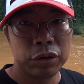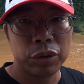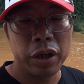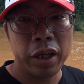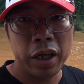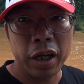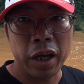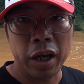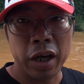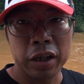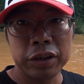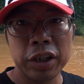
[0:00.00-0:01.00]
所
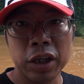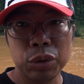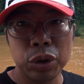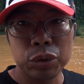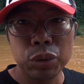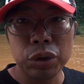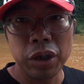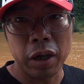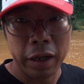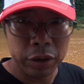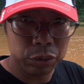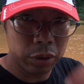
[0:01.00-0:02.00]
以这个对坐钓
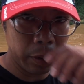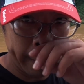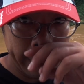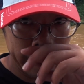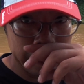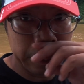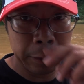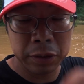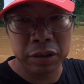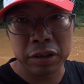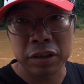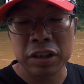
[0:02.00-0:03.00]
来说的话，其
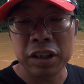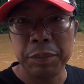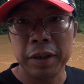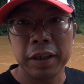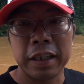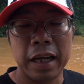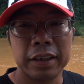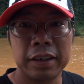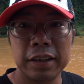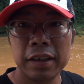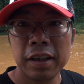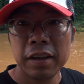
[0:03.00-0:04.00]
实是致命的打击。